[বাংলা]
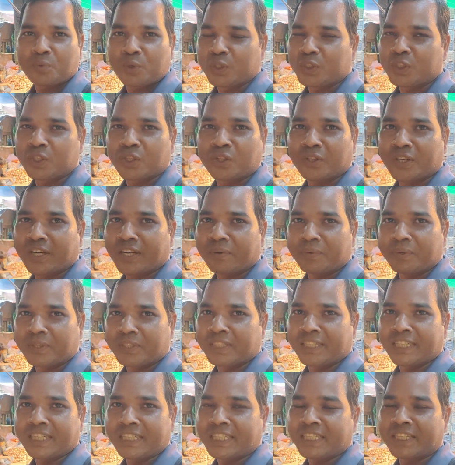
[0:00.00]
পরিচালনা এবং
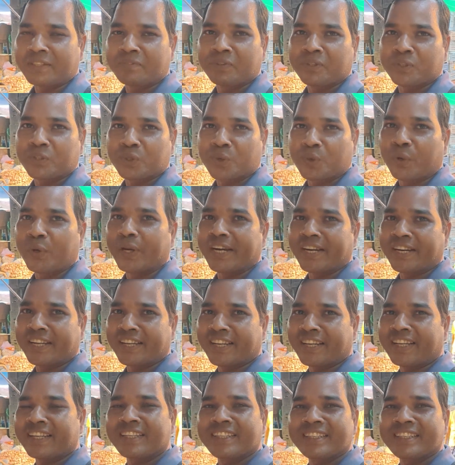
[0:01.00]
এটা ঠিকমতো করে না